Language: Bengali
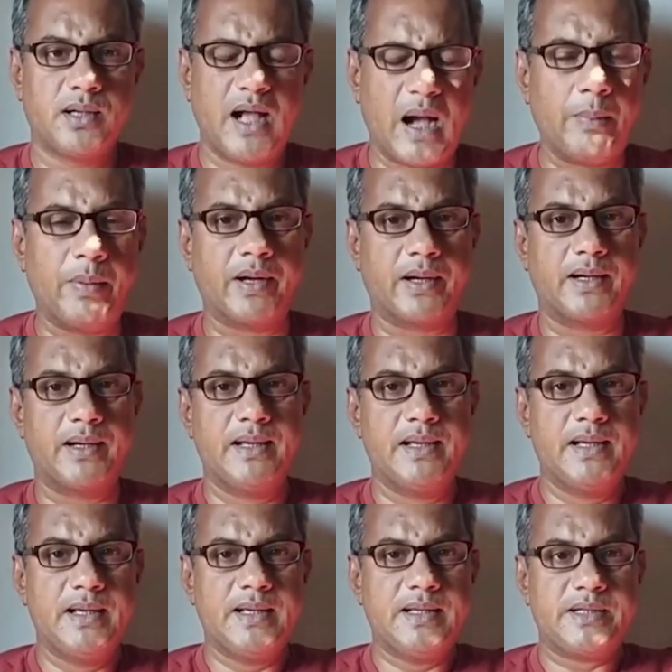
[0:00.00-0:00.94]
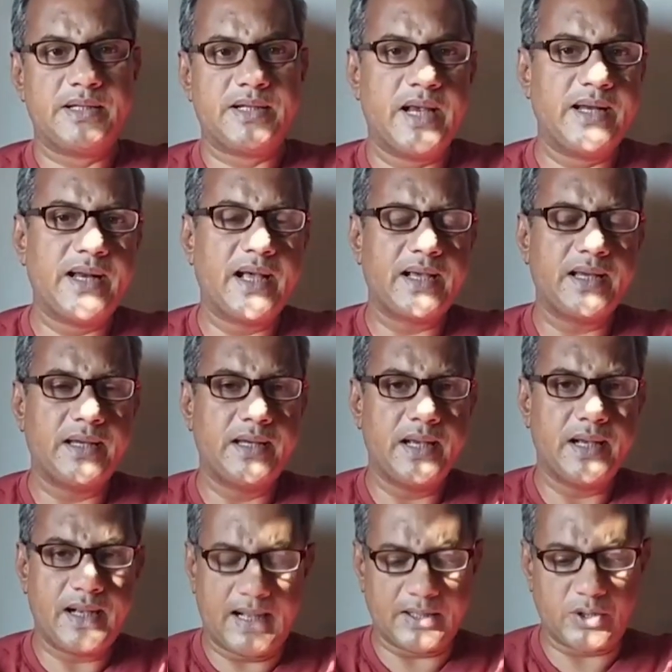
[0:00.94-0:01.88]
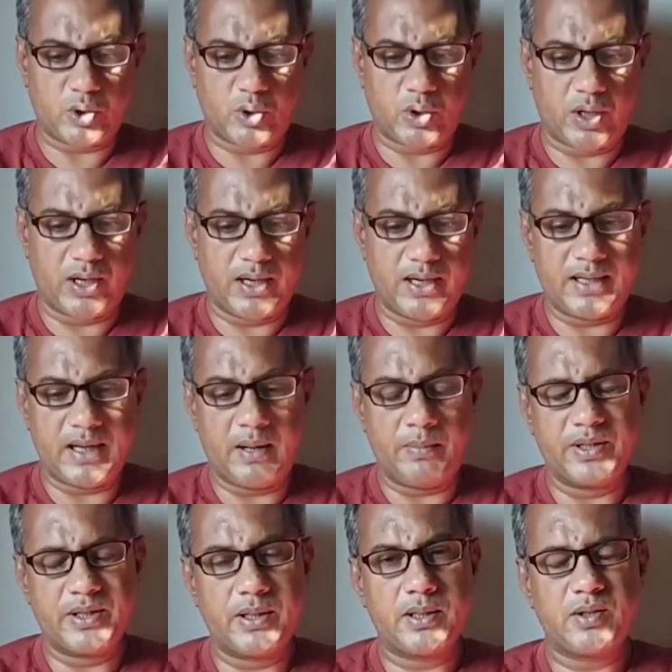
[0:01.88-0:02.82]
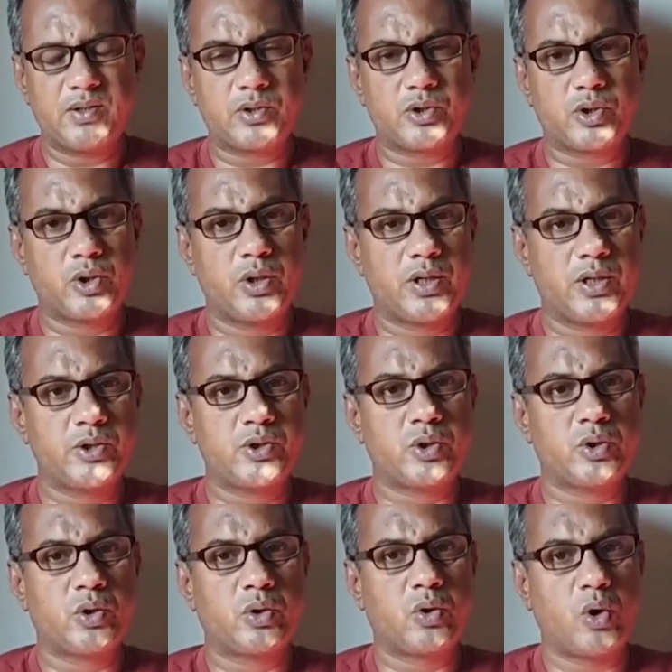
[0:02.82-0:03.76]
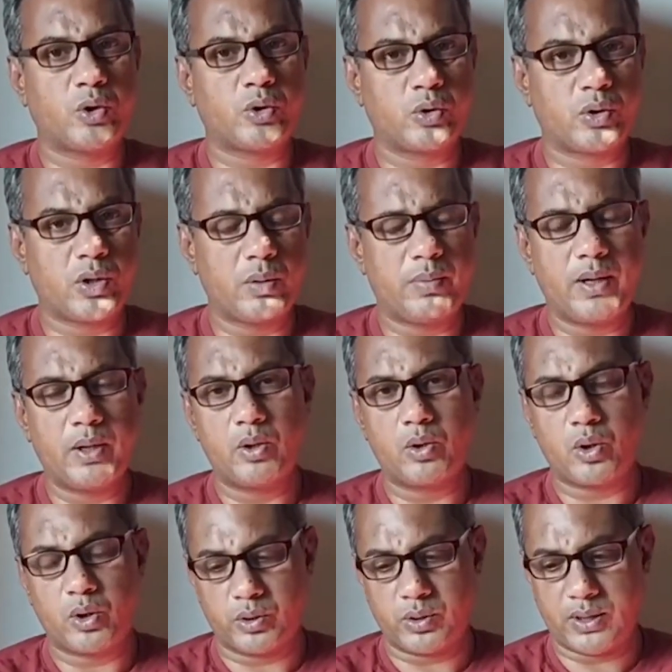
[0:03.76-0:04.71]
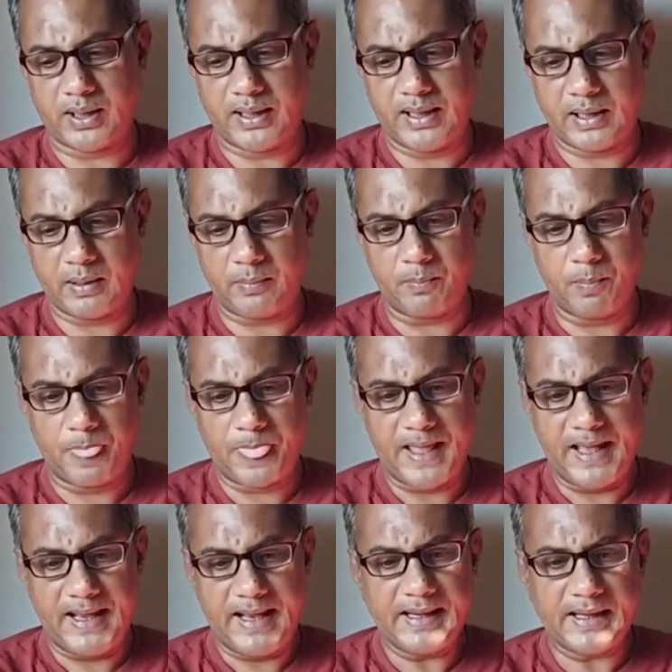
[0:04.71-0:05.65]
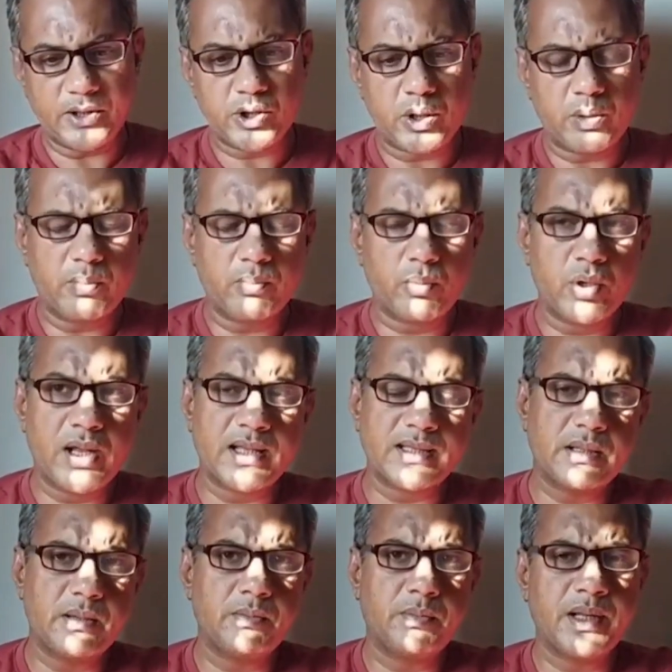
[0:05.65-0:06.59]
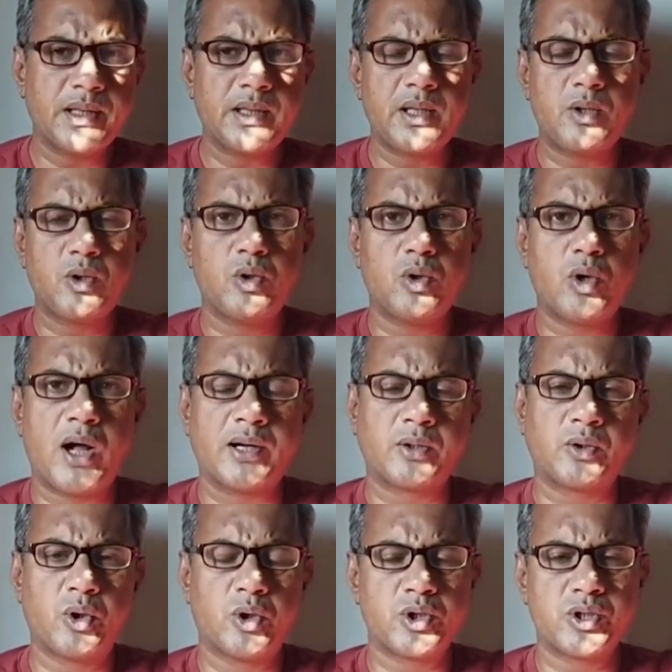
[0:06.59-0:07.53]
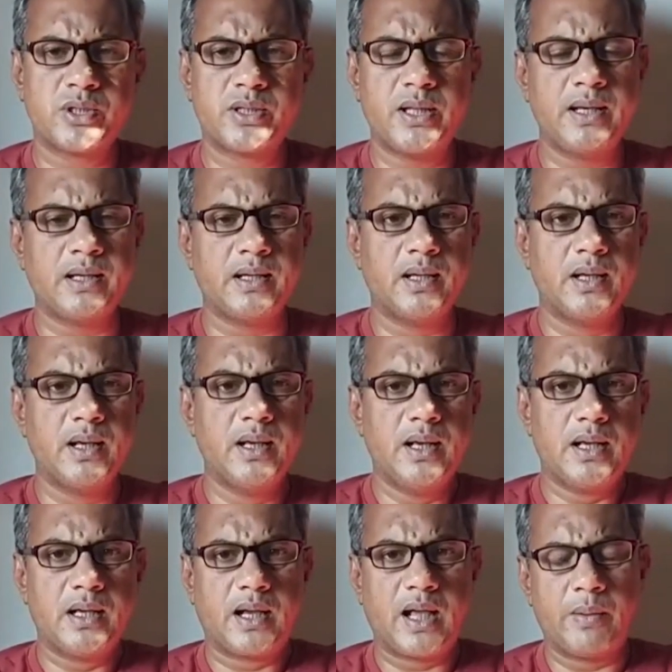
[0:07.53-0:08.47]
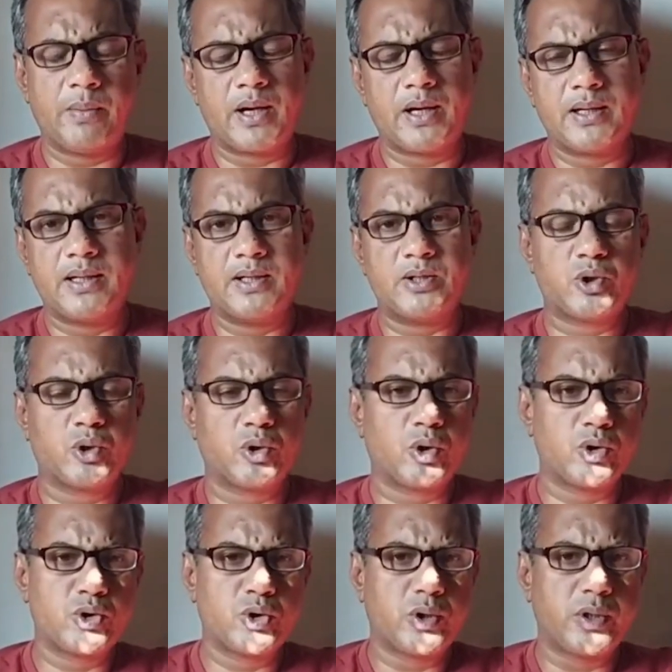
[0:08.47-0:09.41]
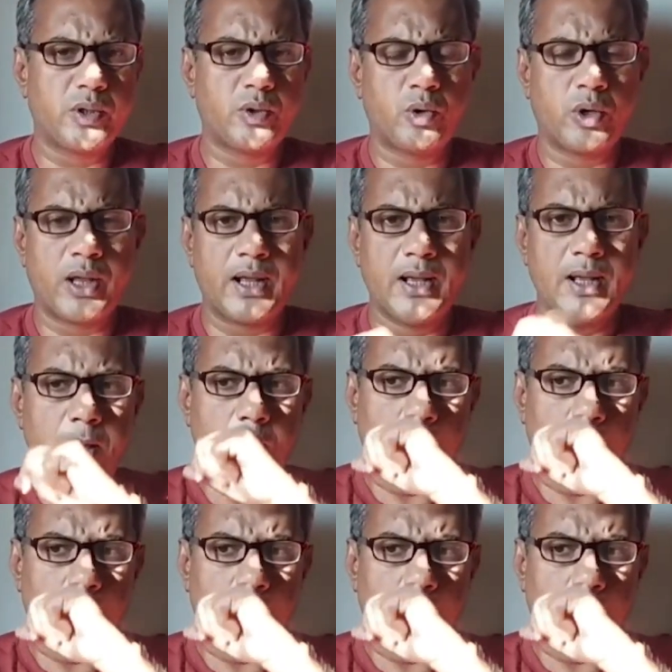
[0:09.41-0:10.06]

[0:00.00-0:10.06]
খাবার সেটাকে নিয়ে কাজ করার এটা আমাদের শরীরের জন্য কতটা ভালো কতটা খারাপ এটার জন্য আমার মনে আছে আমি প্রায় দীর্ঘ আট দশ দিন ক্যামেরা নিয়ে ছোটোছুটি করে